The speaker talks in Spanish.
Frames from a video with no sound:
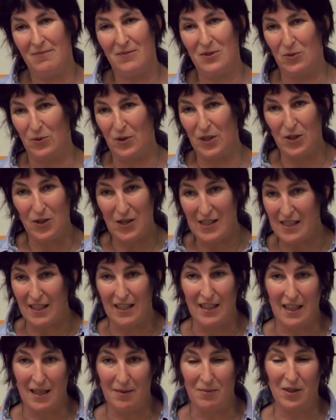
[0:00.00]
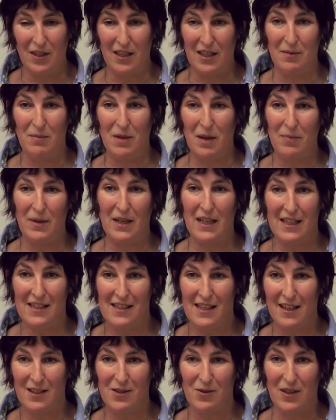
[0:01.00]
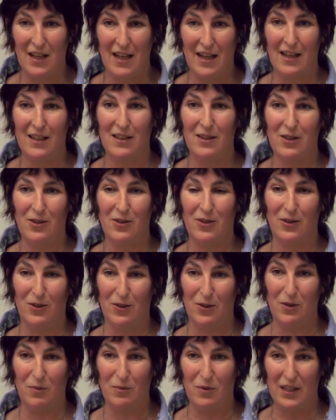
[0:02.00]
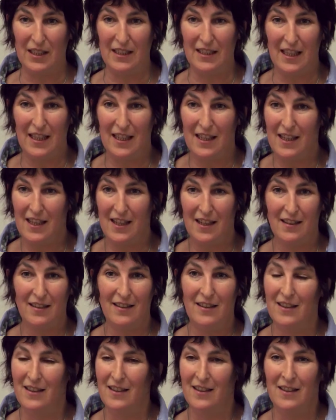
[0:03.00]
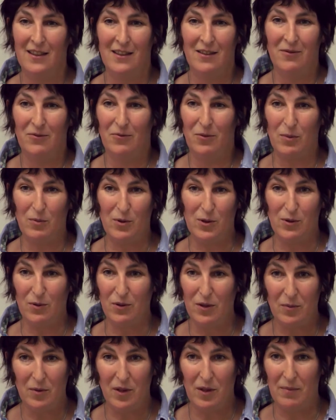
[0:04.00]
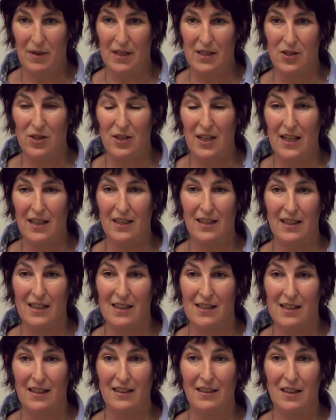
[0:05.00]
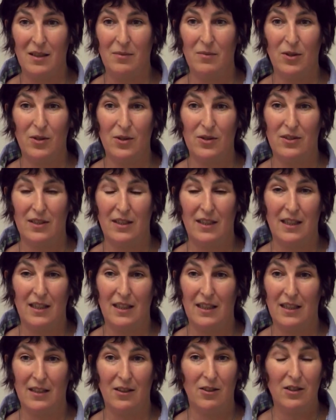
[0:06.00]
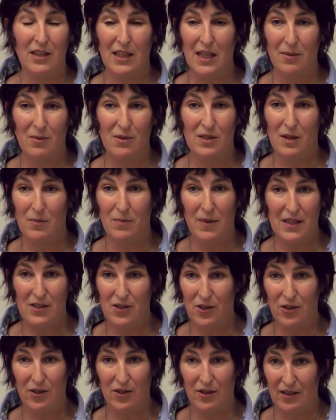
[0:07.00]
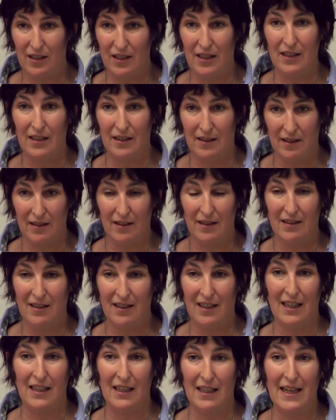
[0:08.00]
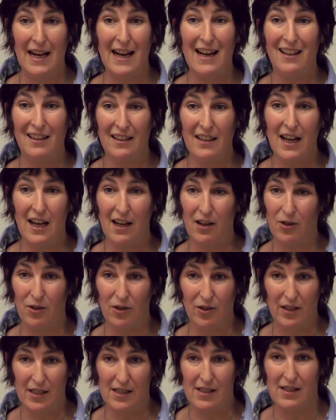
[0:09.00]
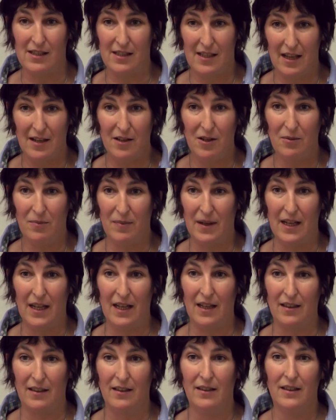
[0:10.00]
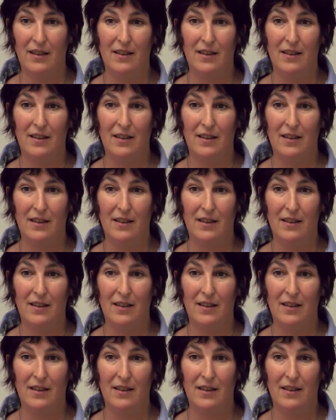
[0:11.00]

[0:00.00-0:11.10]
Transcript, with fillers: Surgió así, digamos, desde mi experiencia, que es una radio comunitaria, fuimos un grupo de personas que sentimos que no teníamos espacio donde generar el diálogo necesario para,